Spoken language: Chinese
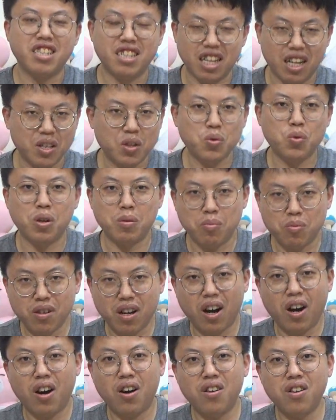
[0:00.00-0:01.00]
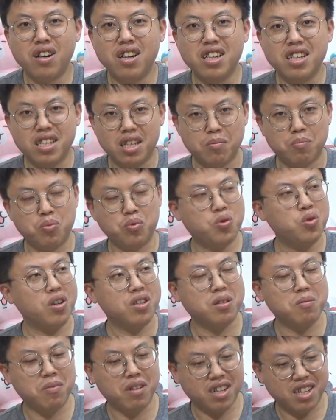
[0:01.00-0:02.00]
难度也不高，也不需
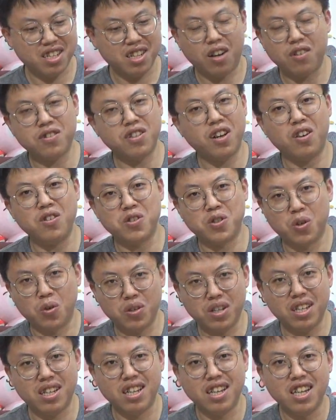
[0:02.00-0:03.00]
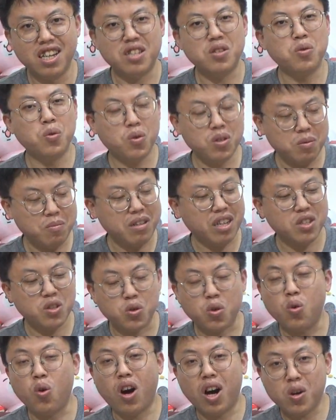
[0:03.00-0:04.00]
要什么很高超的手艺。但是如果你家是
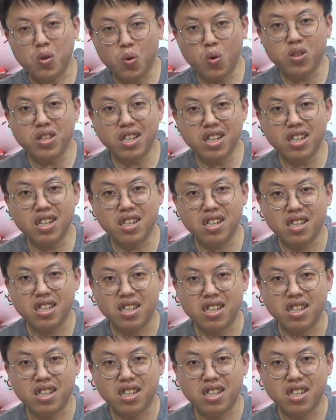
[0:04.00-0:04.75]
中华锅呢，